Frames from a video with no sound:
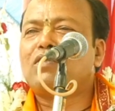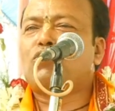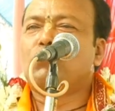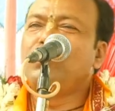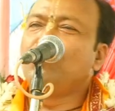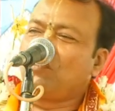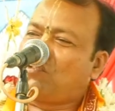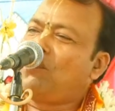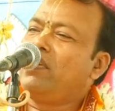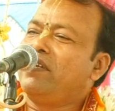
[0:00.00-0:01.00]
তুমিও
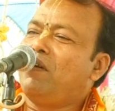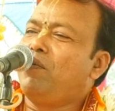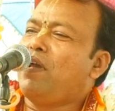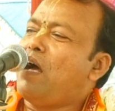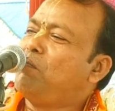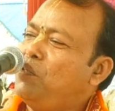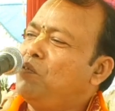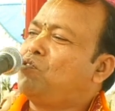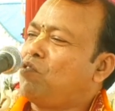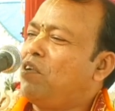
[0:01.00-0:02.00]
চলে যাবে আমিও
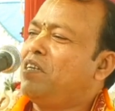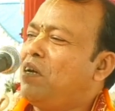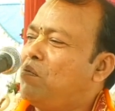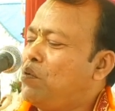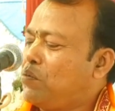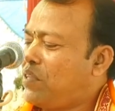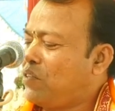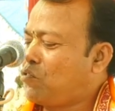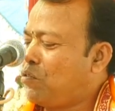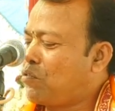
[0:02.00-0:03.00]
চলে যাব তা
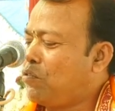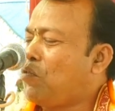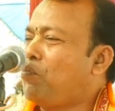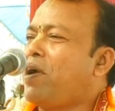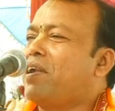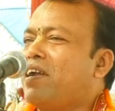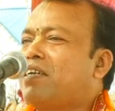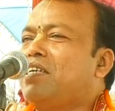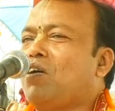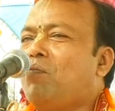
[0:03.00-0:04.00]
ছোটর উপায়টা
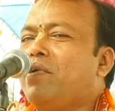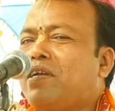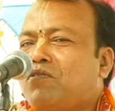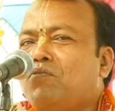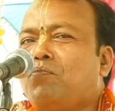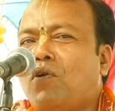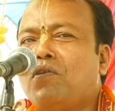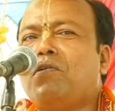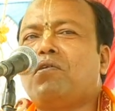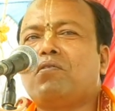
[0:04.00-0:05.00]
কি হবে একটু
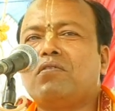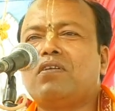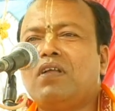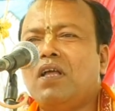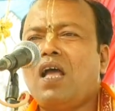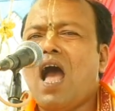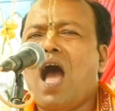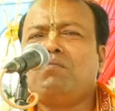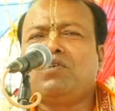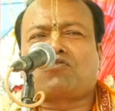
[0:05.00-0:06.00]
বলো
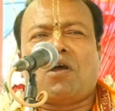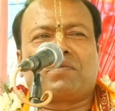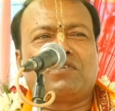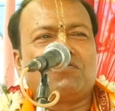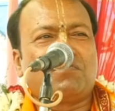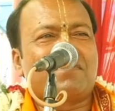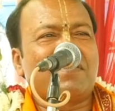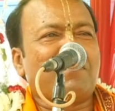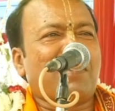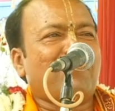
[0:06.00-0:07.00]
আমিও সব কিছু
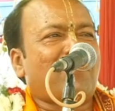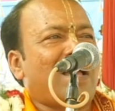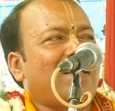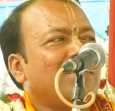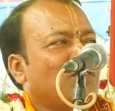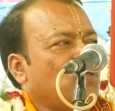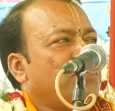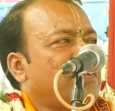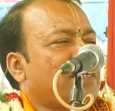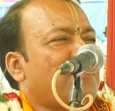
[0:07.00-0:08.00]
বলতে পারবো না
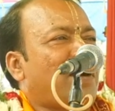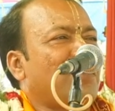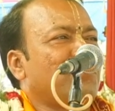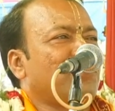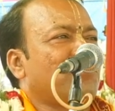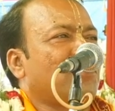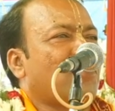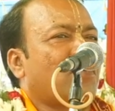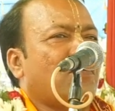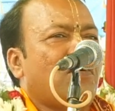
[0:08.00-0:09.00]
তুমি যেটা ভালো বোঝো
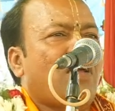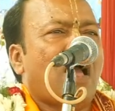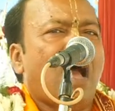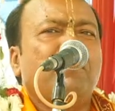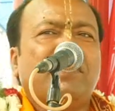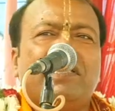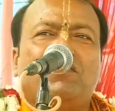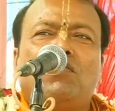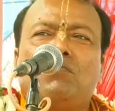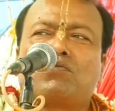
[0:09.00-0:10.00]
করো আমি কি
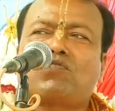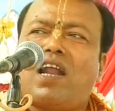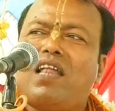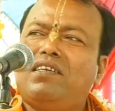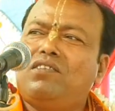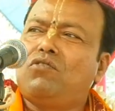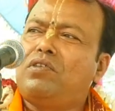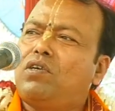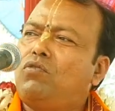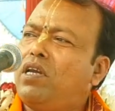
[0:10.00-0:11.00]
করব সারাদিন যদি ঘুরে